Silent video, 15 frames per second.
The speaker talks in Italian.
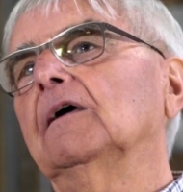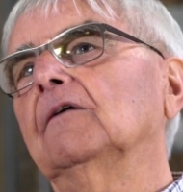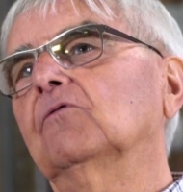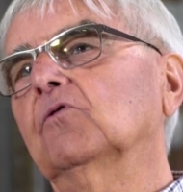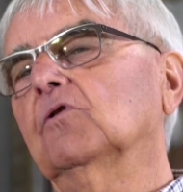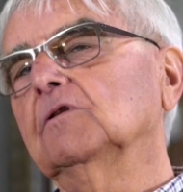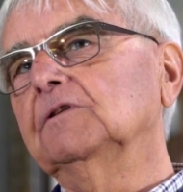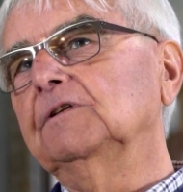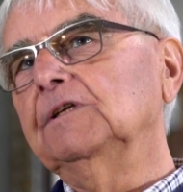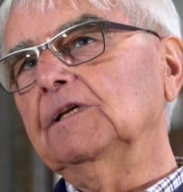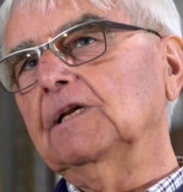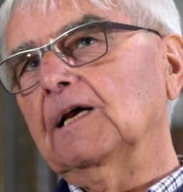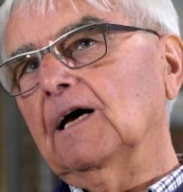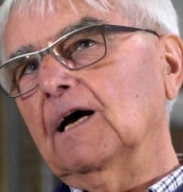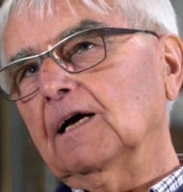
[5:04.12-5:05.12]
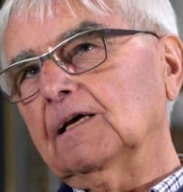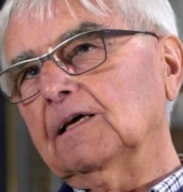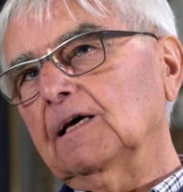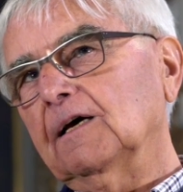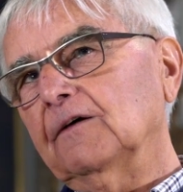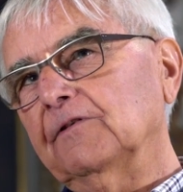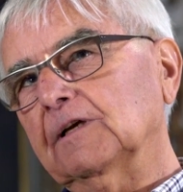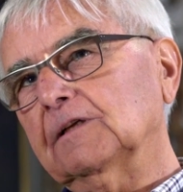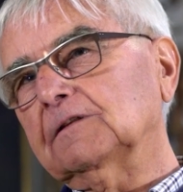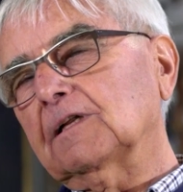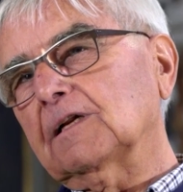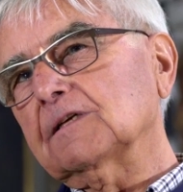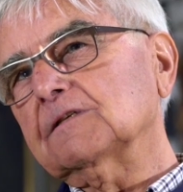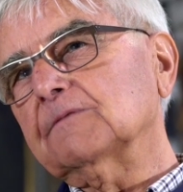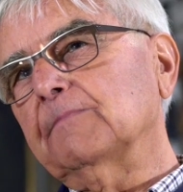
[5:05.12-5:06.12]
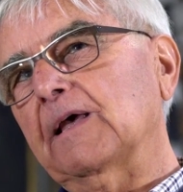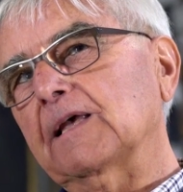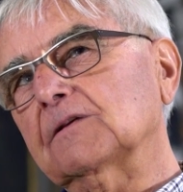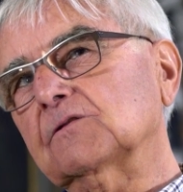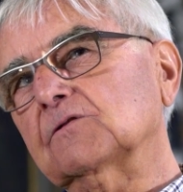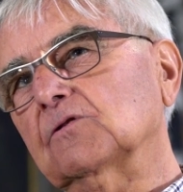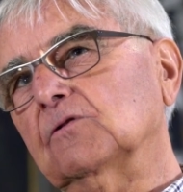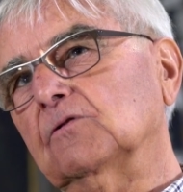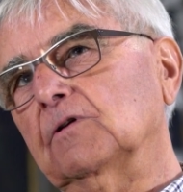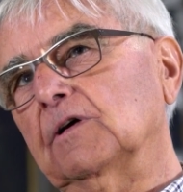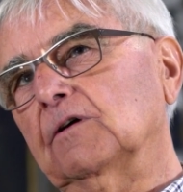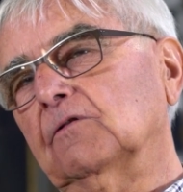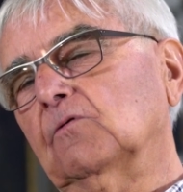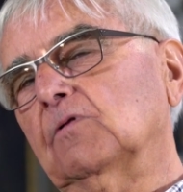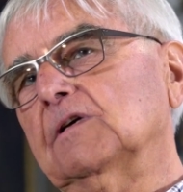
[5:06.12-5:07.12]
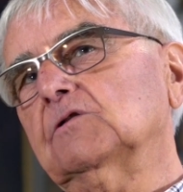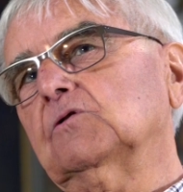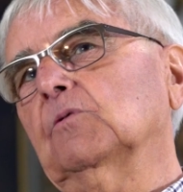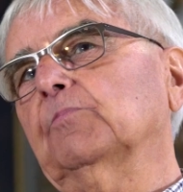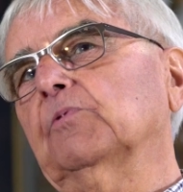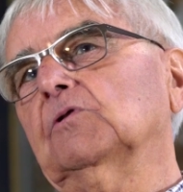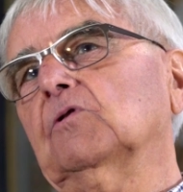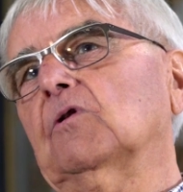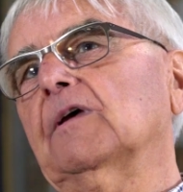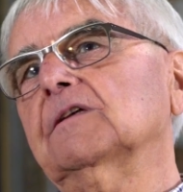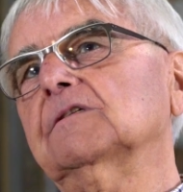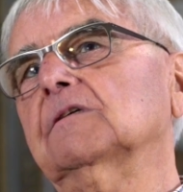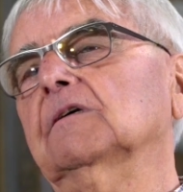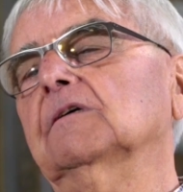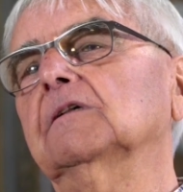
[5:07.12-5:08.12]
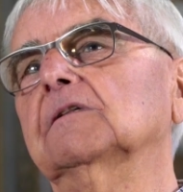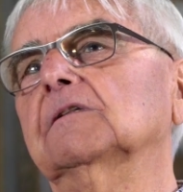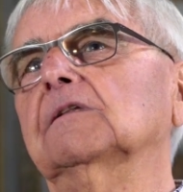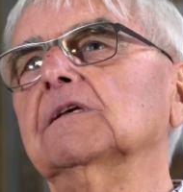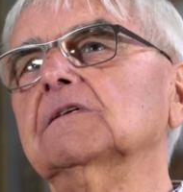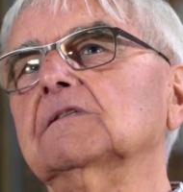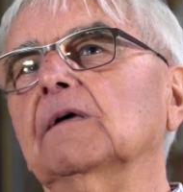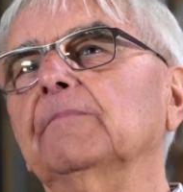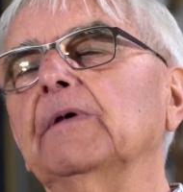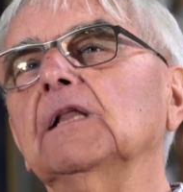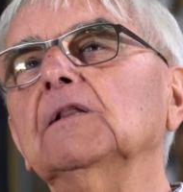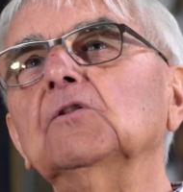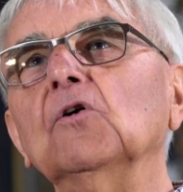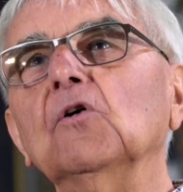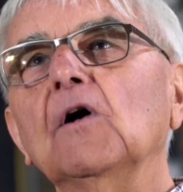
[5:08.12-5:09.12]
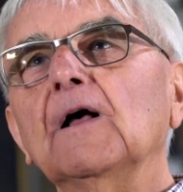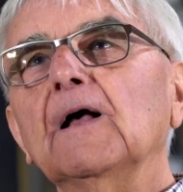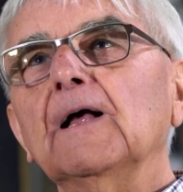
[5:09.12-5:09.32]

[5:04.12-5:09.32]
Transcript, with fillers: vuol dire anche aver trasmesso, e questo potrà essere il testamento,